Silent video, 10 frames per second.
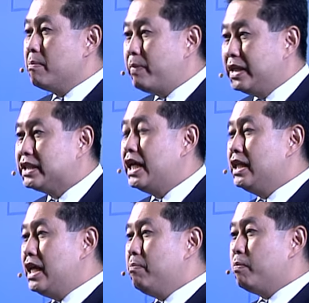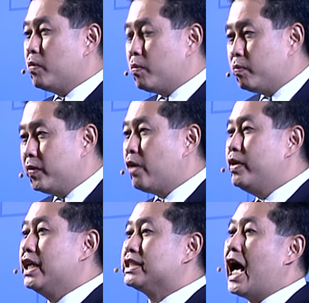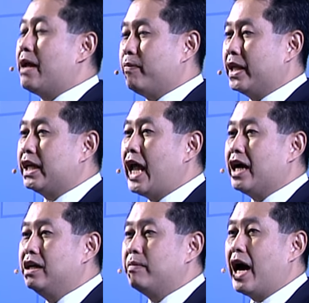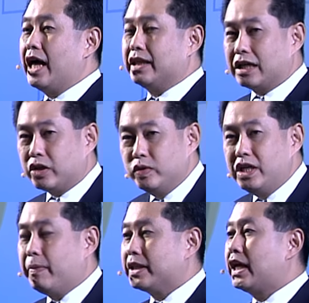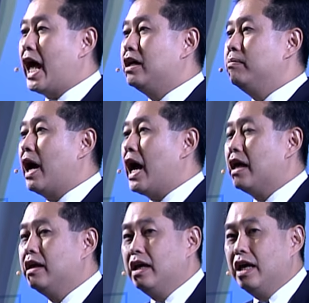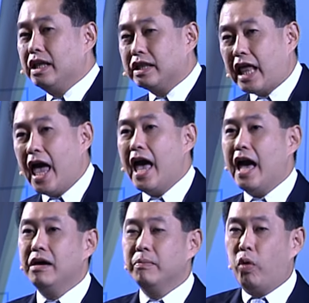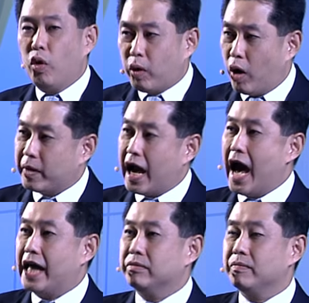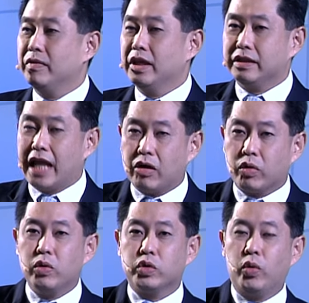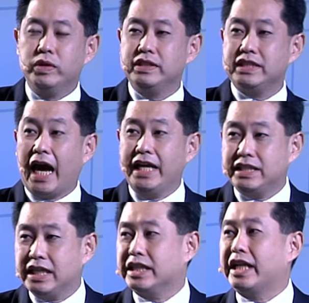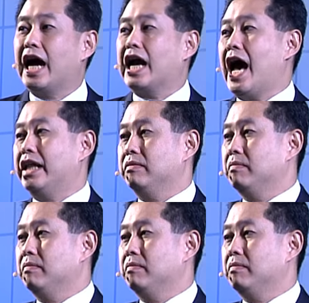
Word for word: เป็นสิ่งที่นักวิทยาศาสตร์พัฒนาขึ้นมานักเทคโนโลยีพัฒนาขึ้นมาแต่ผู้ประกอบการนักลงทุนใช้จินตนาการ